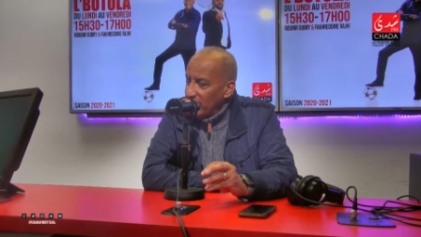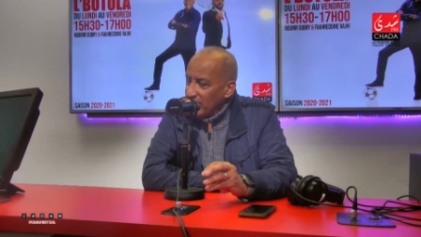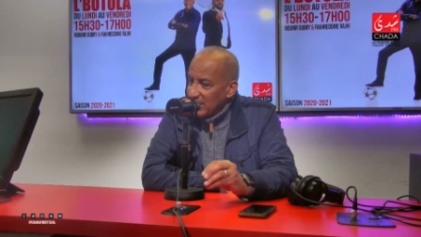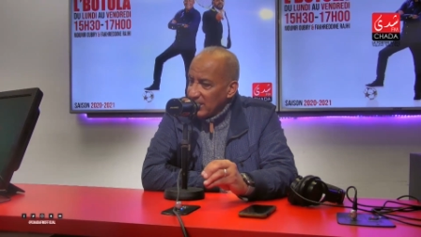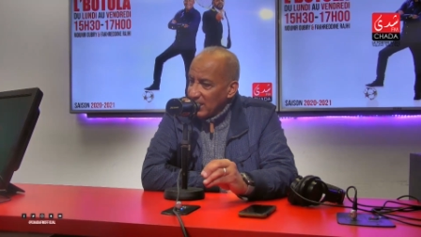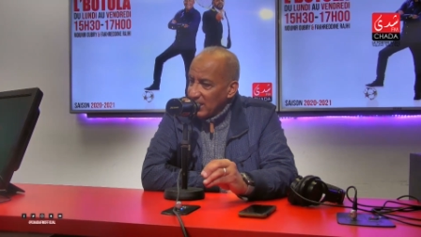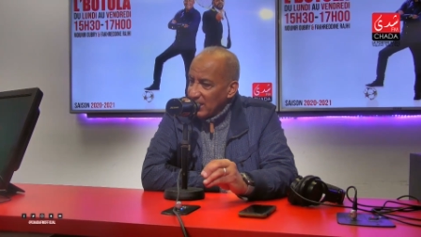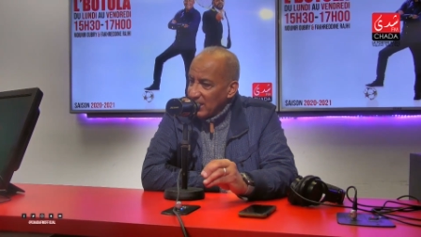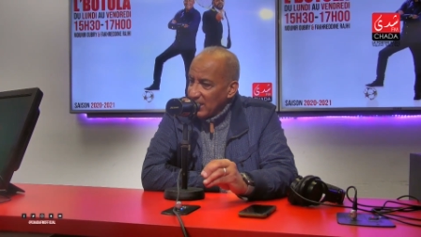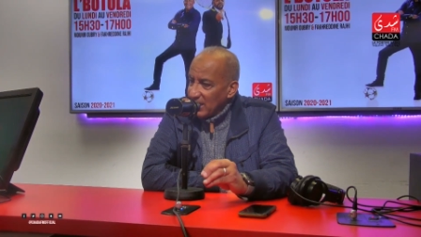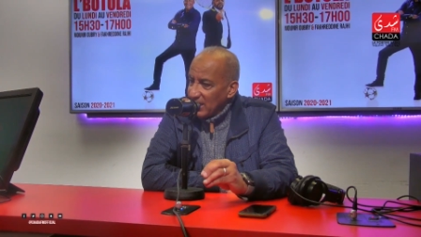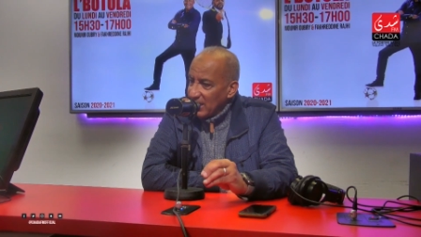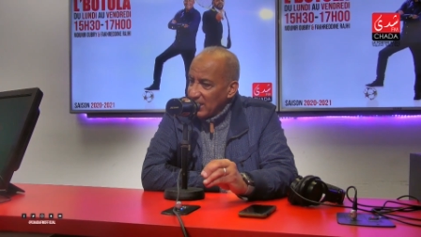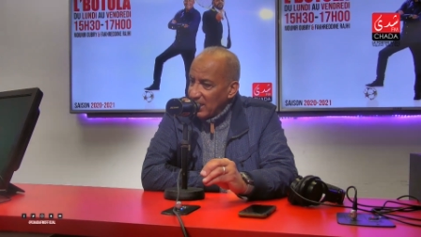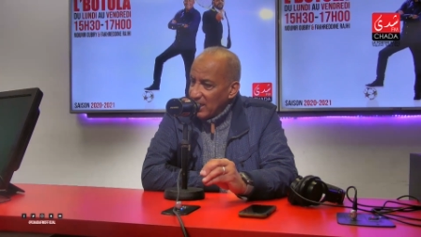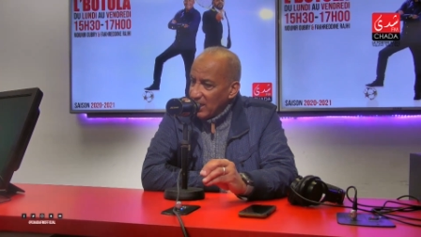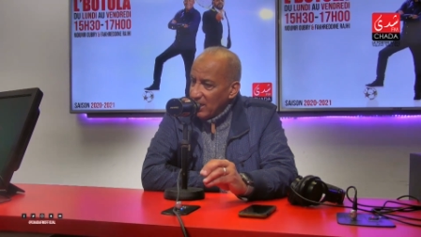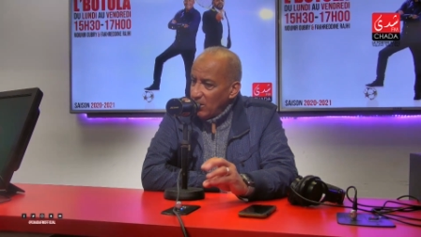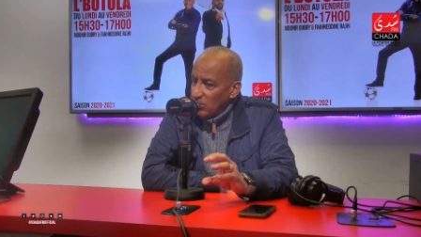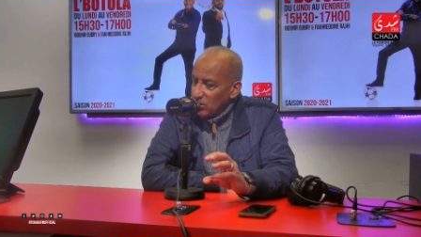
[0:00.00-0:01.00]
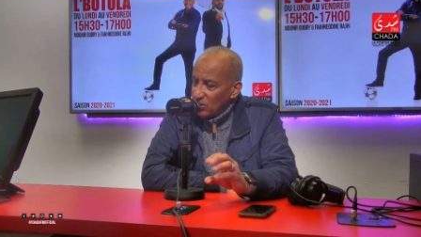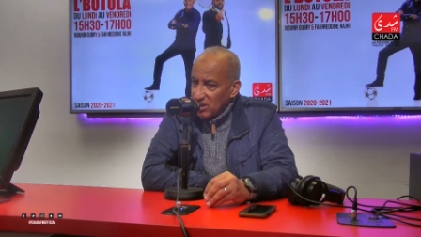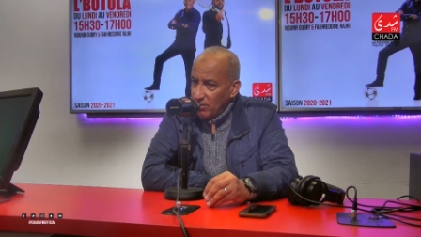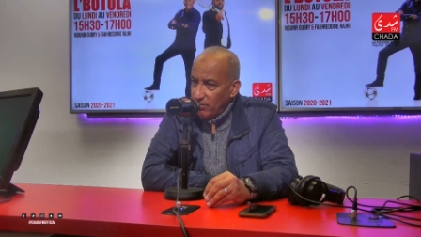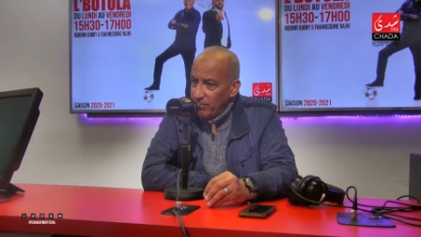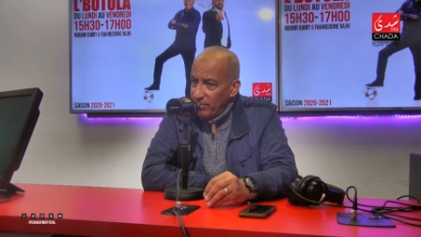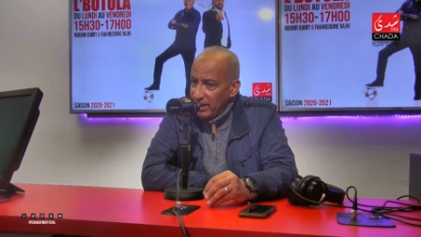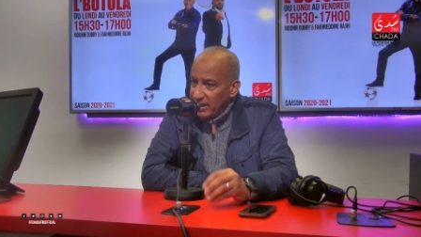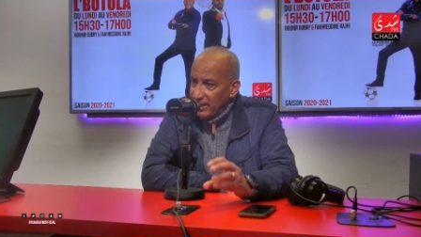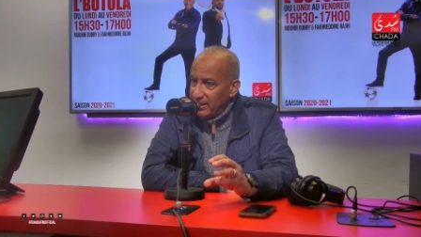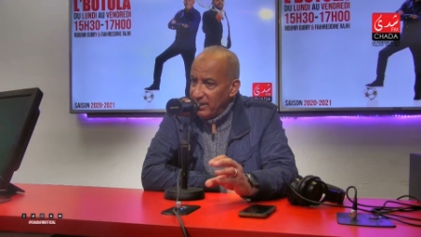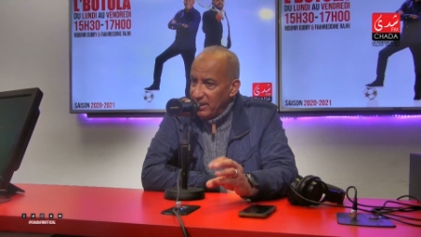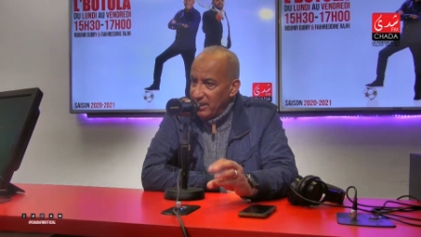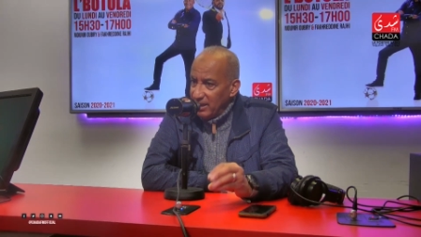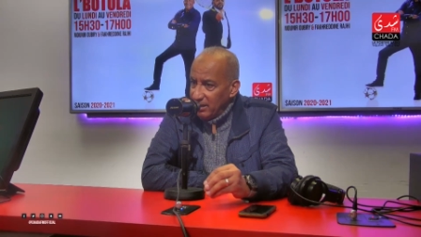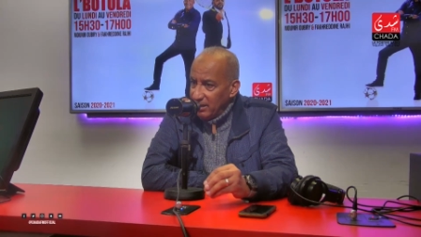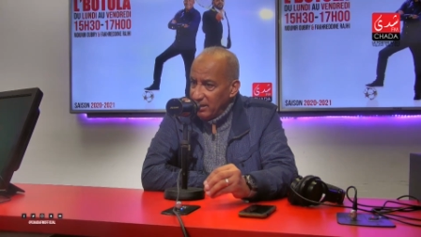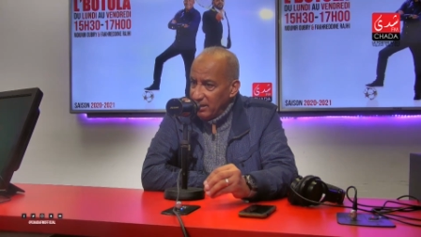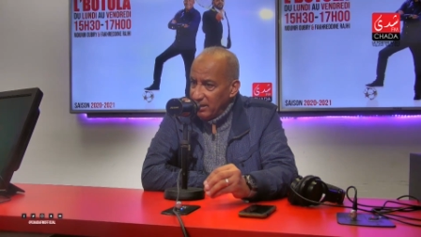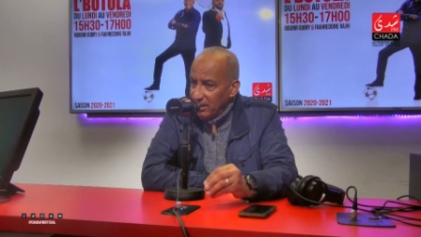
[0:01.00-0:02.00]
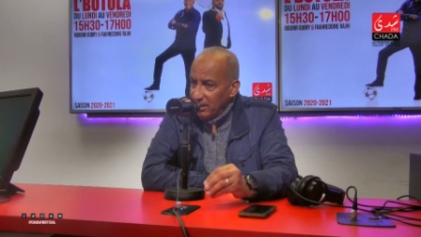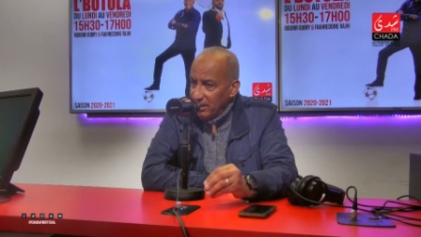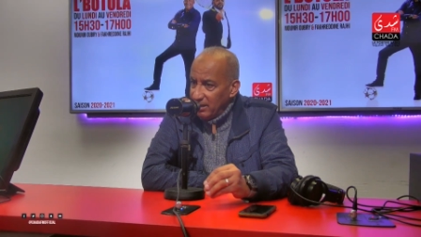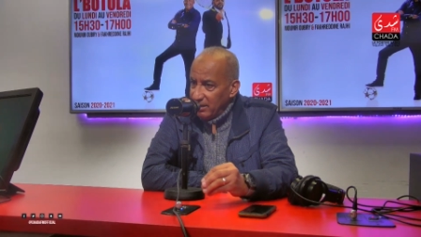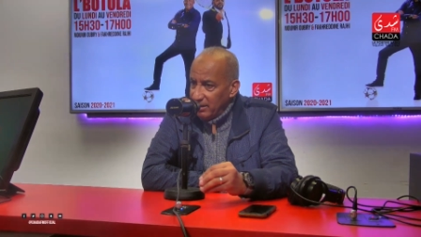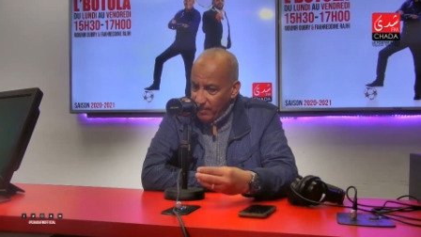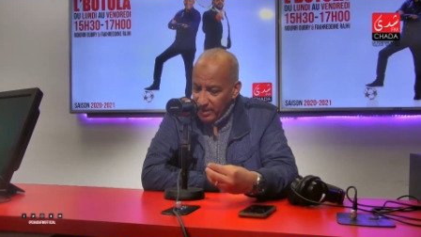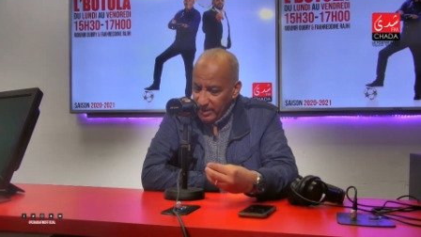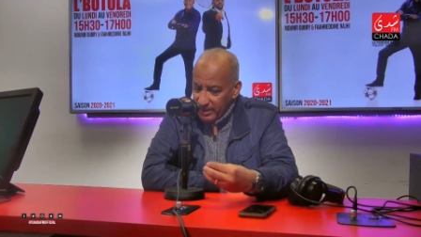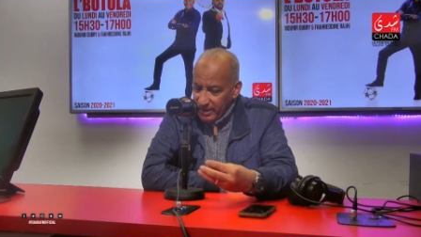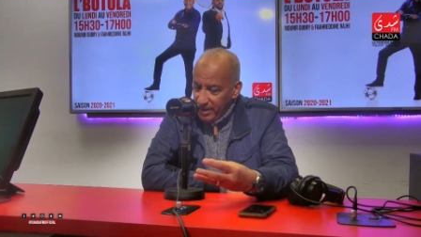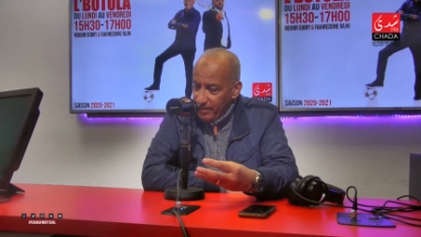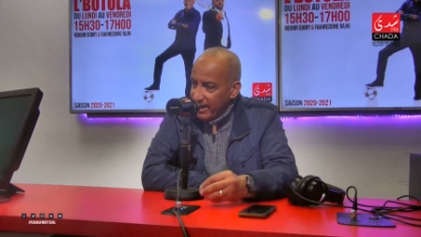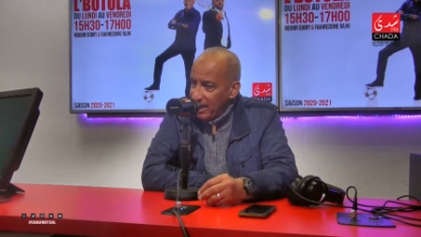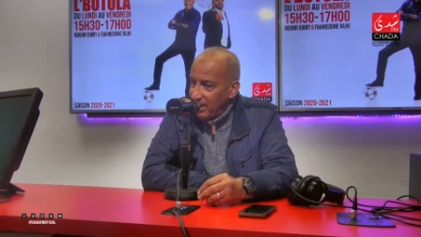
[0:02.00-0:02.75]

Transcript: لانه ما تهلاوش في راسهم بهاد نقولها